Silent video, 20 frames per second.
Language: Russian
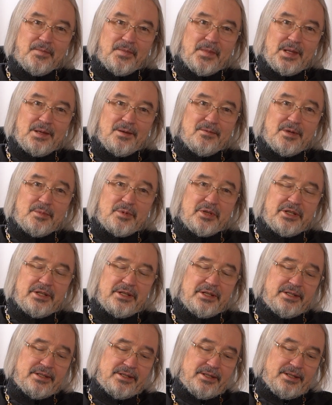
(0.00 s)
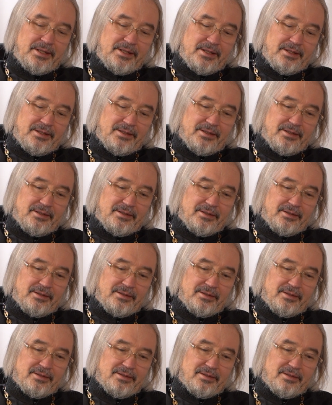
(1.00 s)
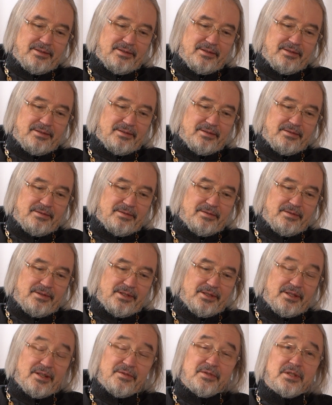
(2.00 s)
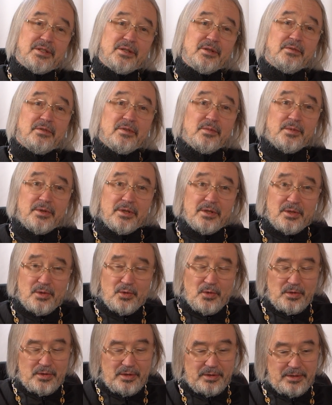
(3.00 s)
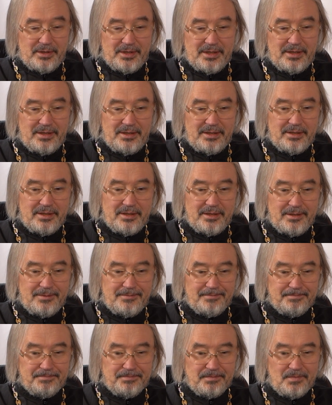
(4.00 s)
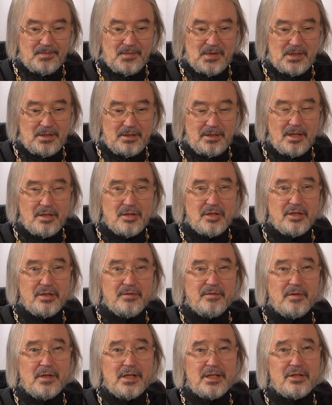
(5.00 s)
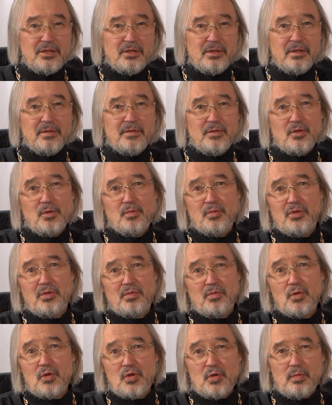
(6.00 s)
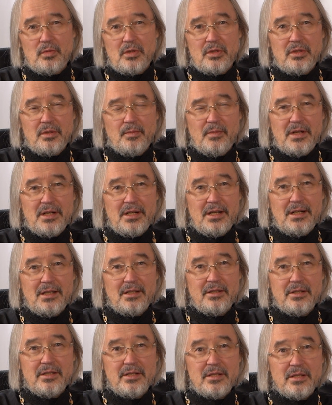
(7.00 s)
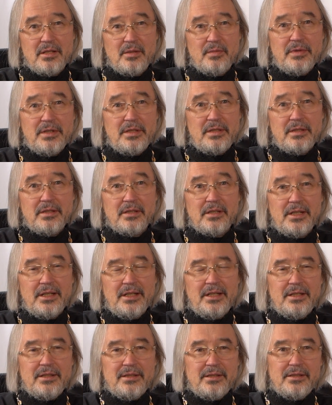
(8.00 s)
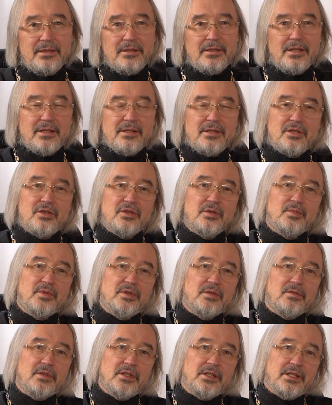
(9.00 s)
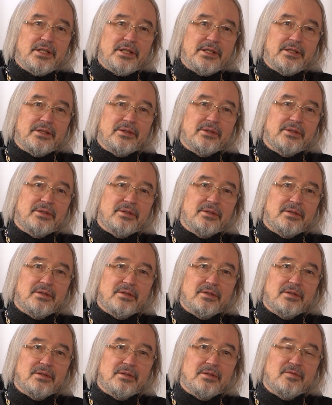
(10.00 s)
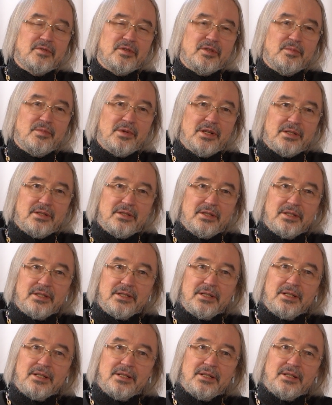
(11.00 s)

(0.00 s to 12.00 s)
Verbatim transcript: Вообще, Э, когда в церкви происходят какие-то достаточно важные, в чем-то, может быть, эпохальные события, это, конечно, привлекает э, внимание